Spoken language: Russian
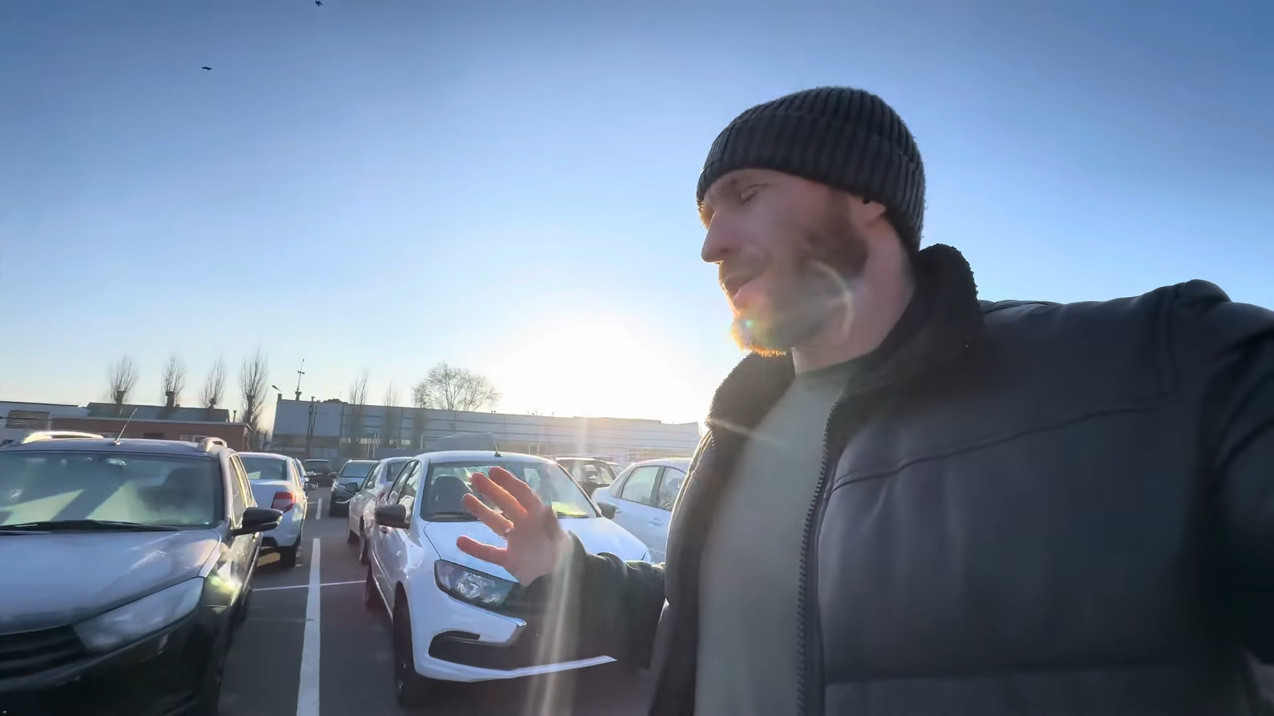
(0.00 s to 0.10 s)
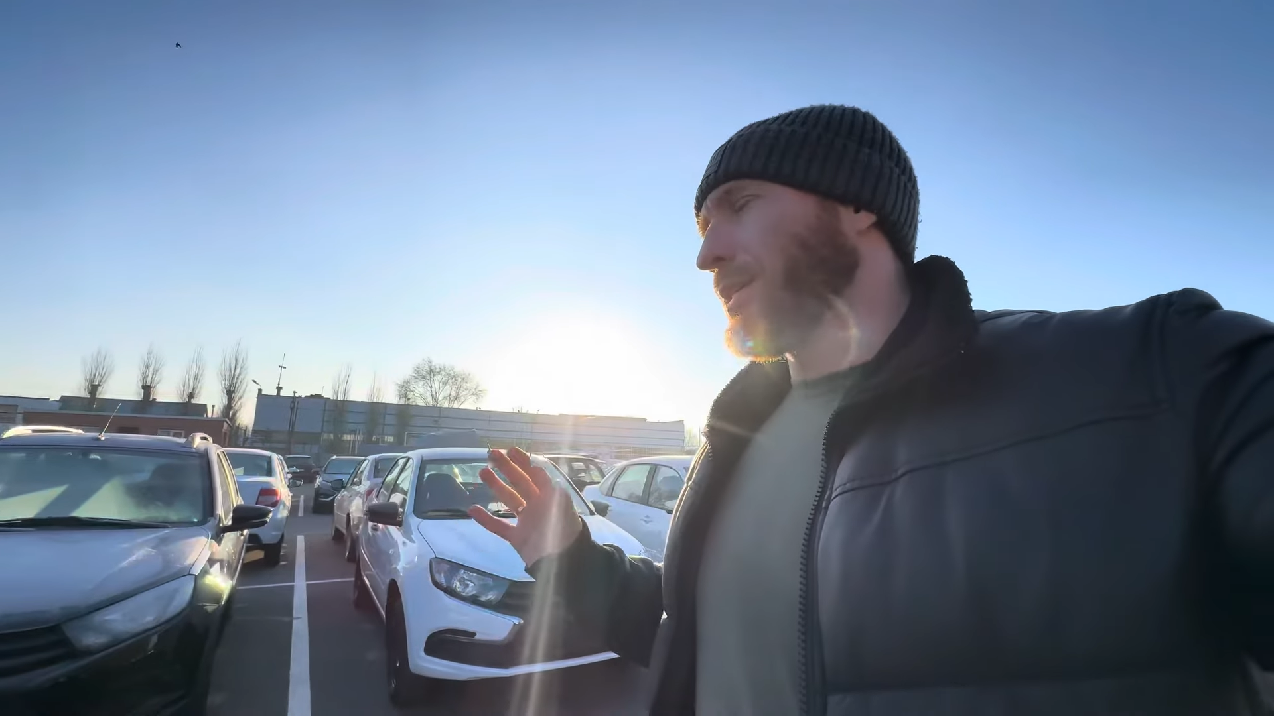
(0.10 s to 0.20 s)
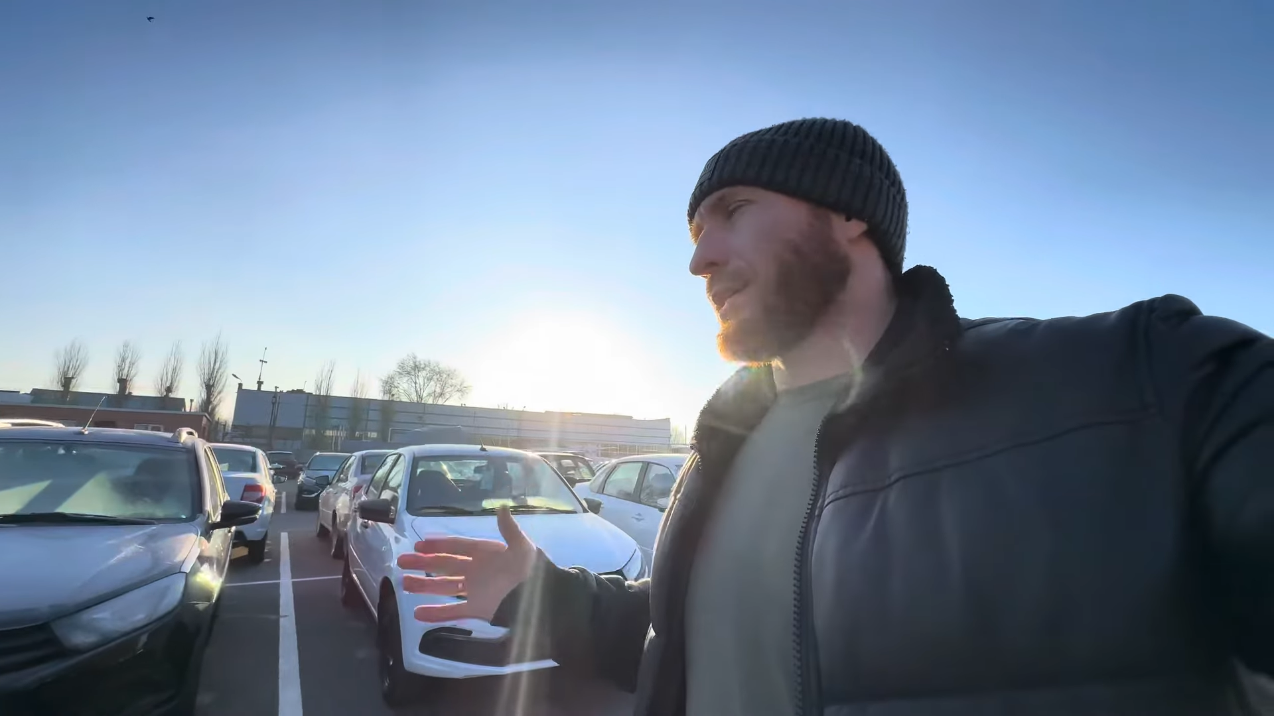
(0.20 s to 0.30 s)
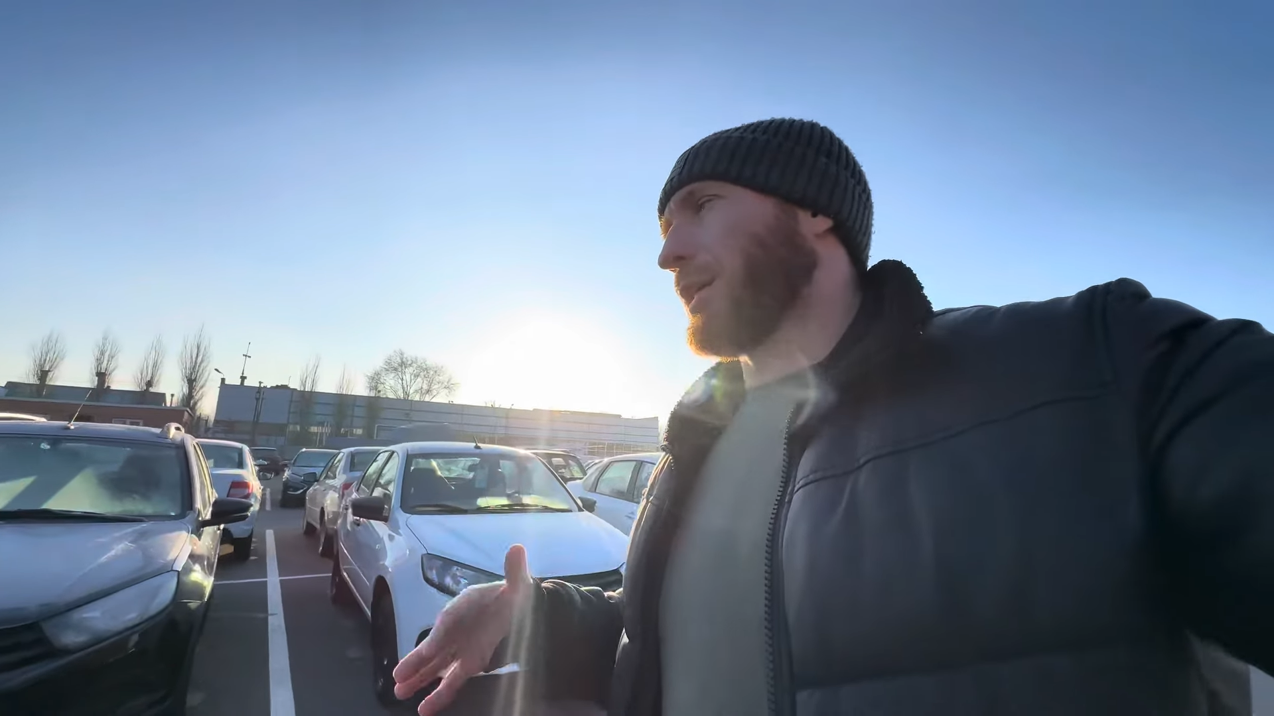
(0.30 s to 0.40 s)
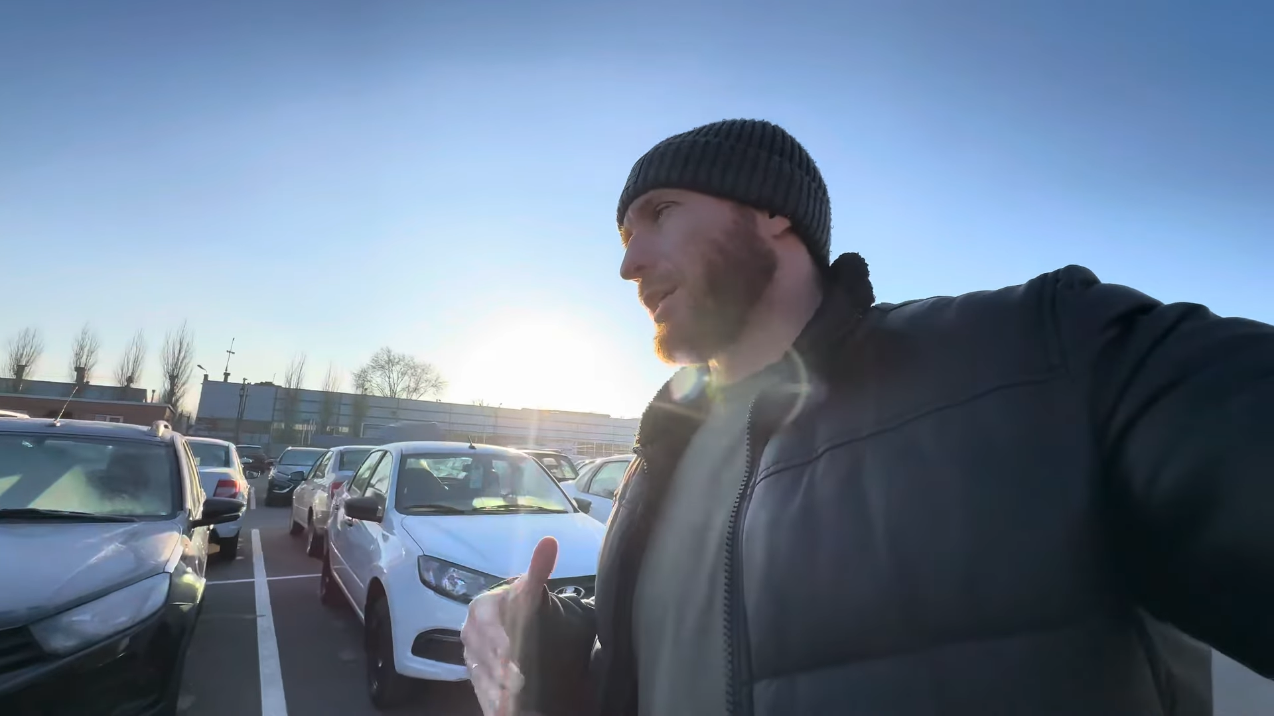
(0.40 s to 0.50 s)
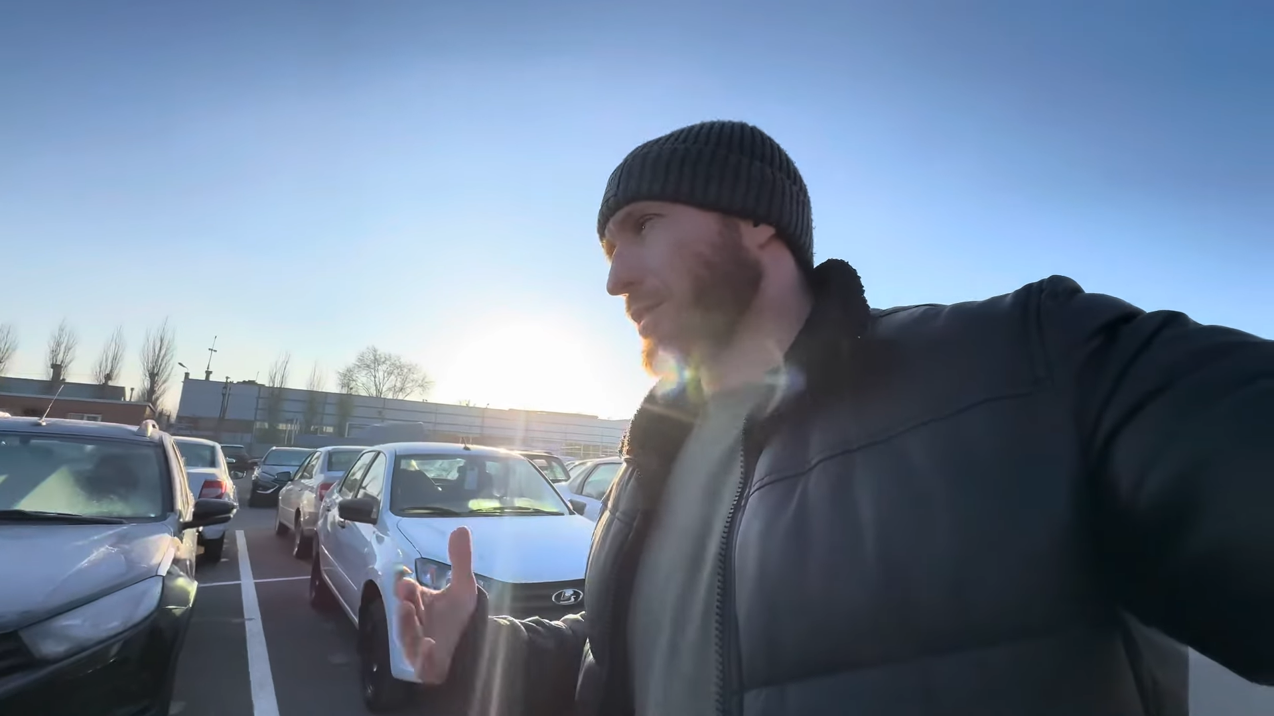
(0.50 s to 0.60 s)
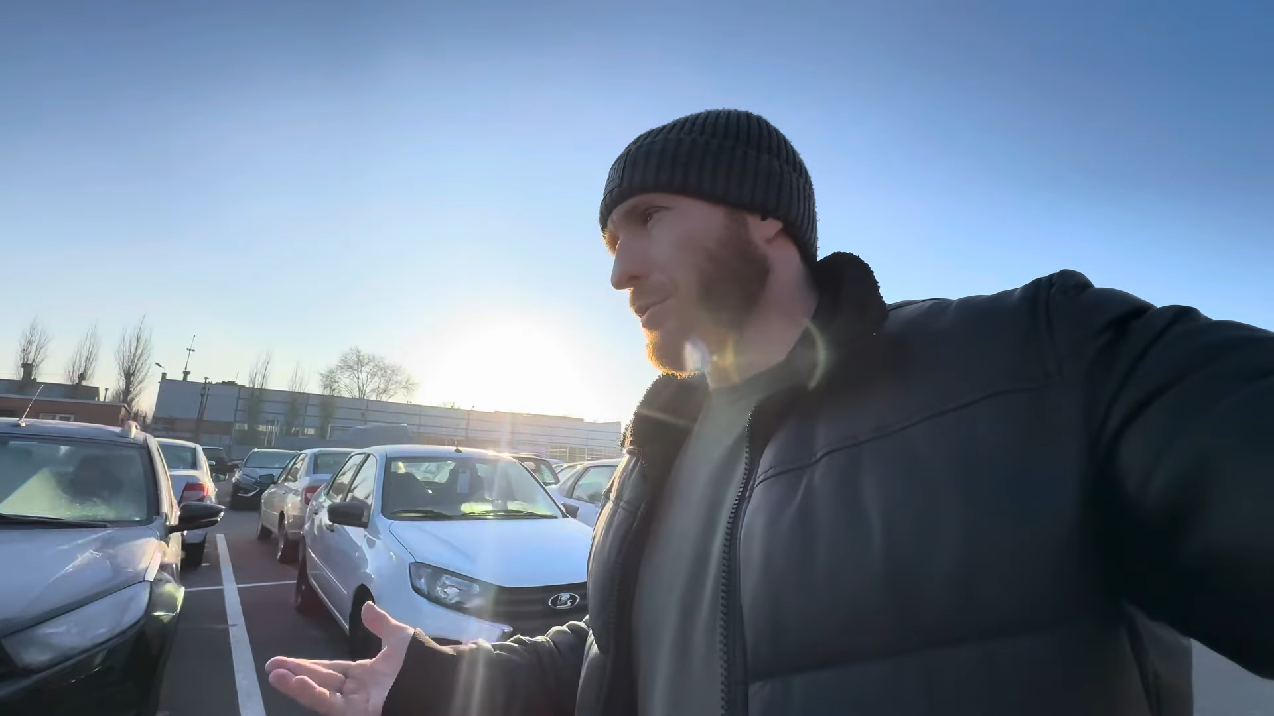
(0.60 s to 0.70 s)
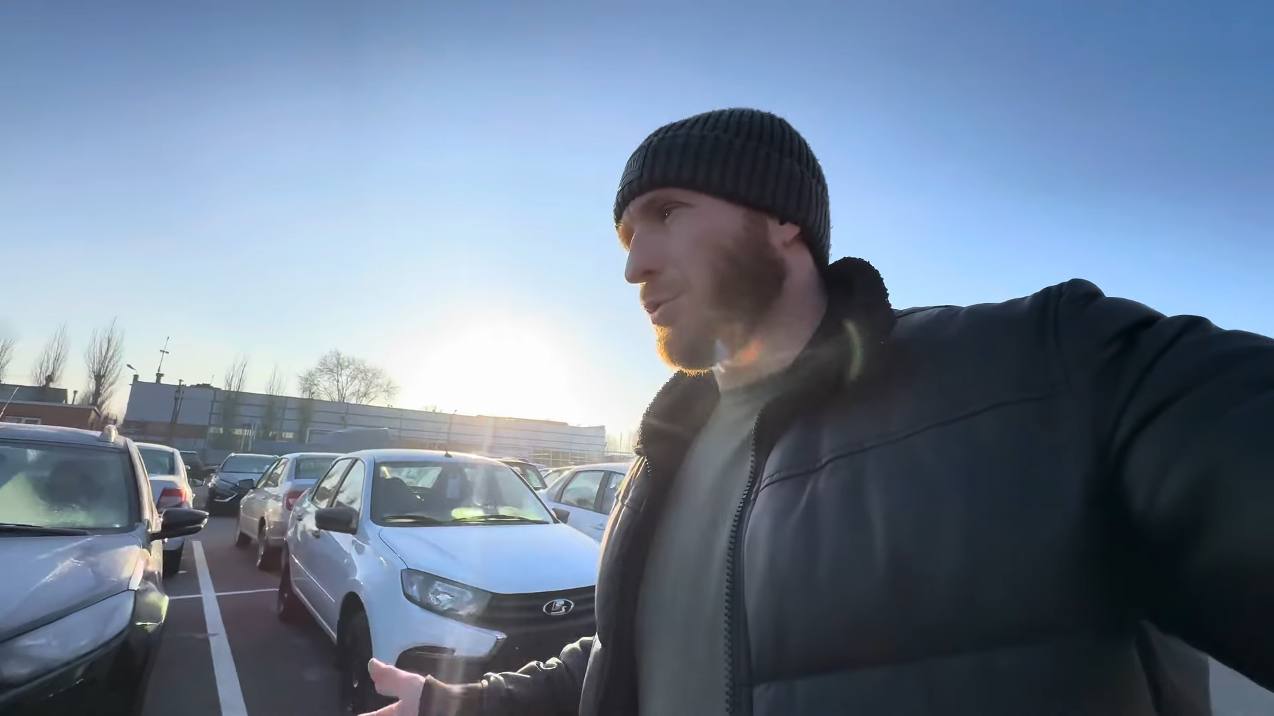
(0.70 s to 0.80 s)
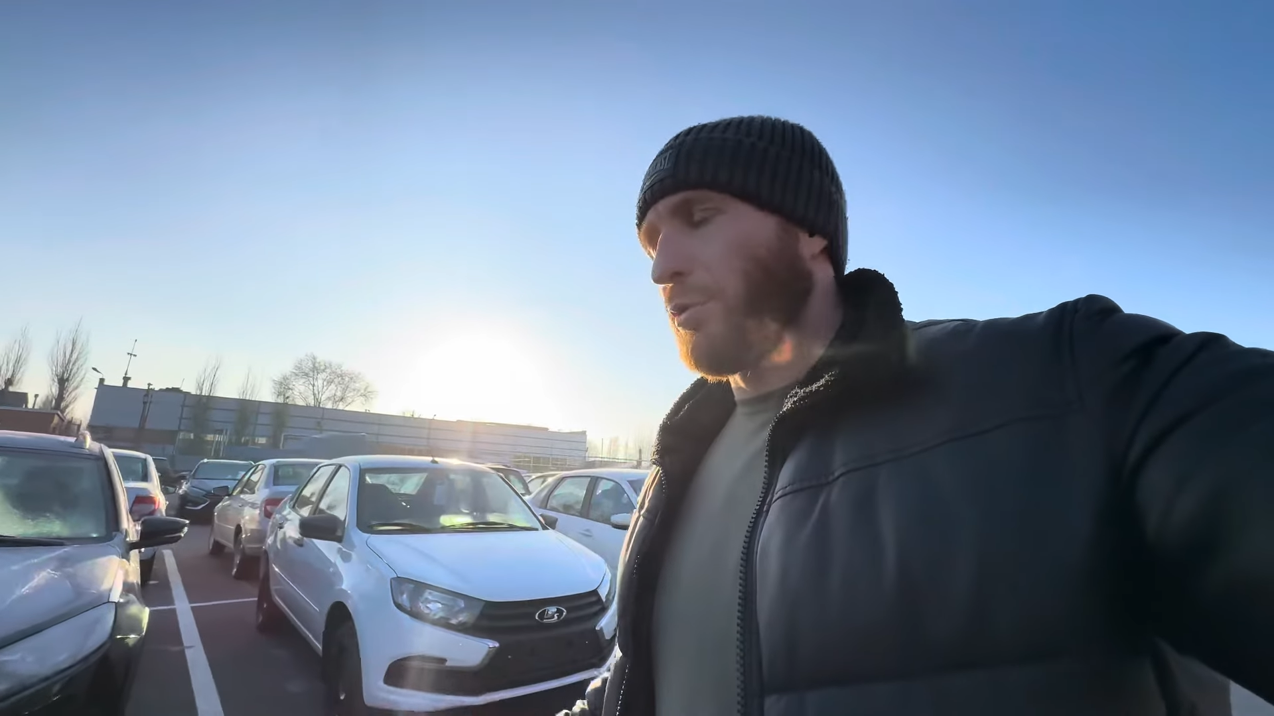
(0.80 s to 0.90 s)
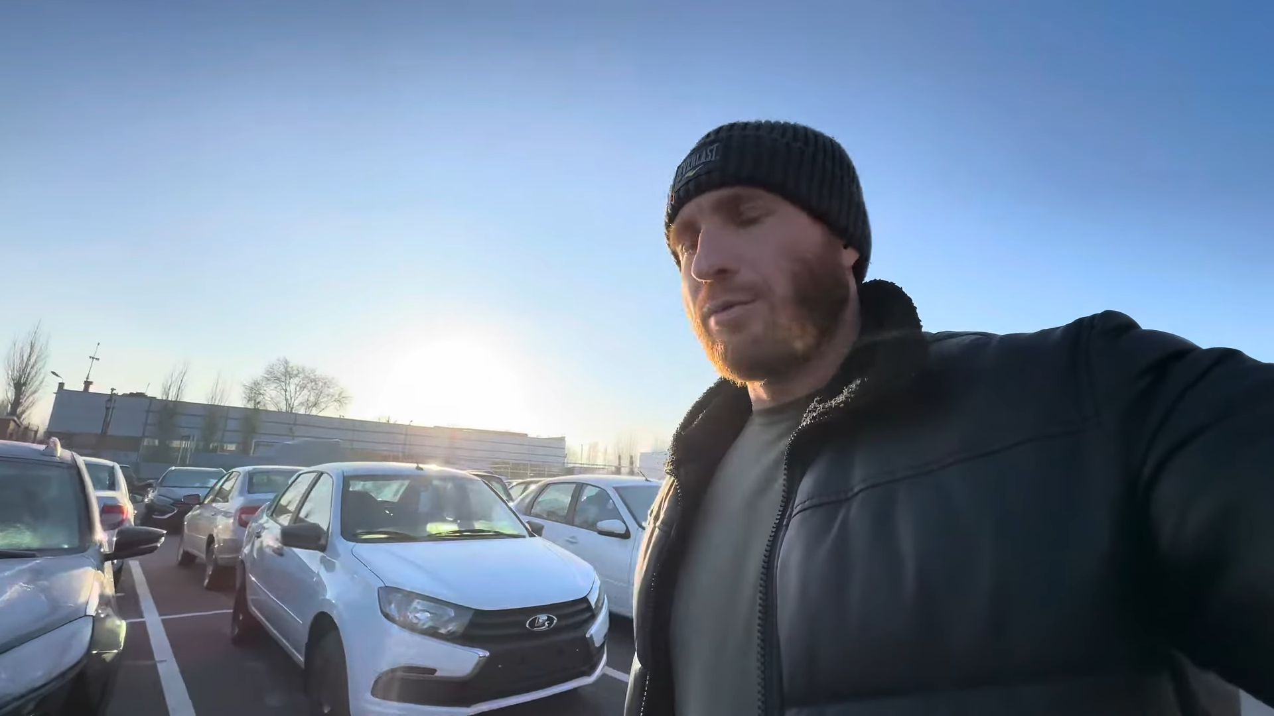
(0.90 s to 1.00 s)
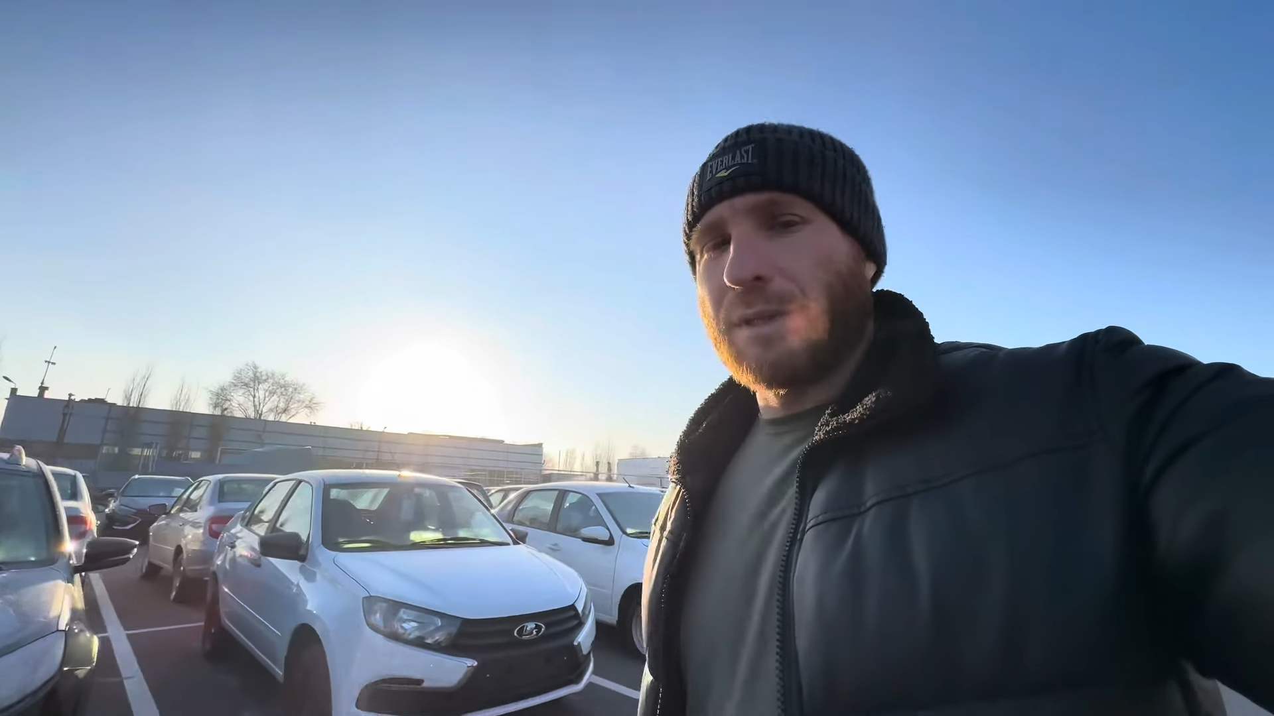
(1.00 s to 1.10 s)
несколько цветов